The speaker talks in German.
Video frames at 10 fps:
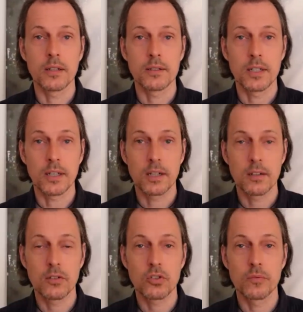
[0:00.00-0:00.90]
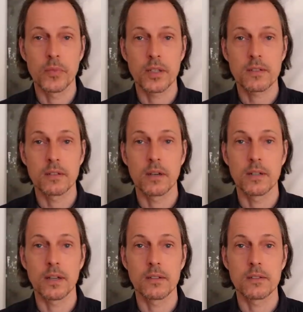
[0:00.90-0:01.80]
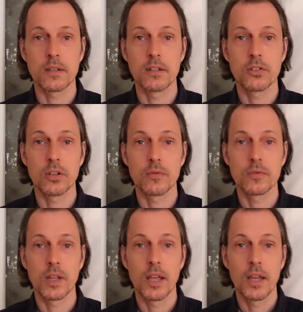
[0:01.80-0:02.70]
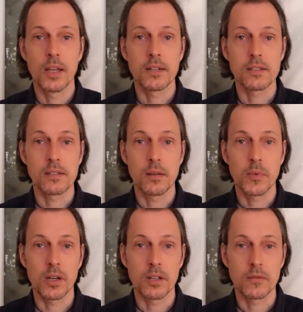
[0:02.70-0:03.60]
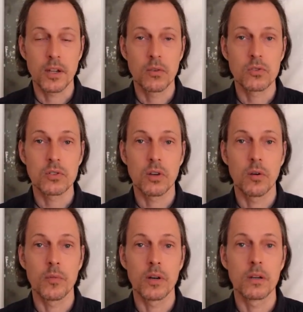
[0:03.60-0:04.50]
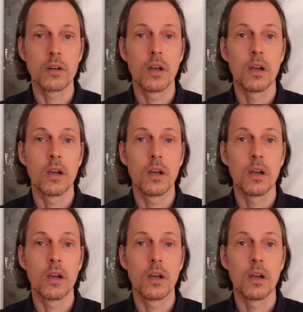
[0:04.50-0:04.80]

die kritische Masse einer Gesellschaft das Thema Entwicklungstrauma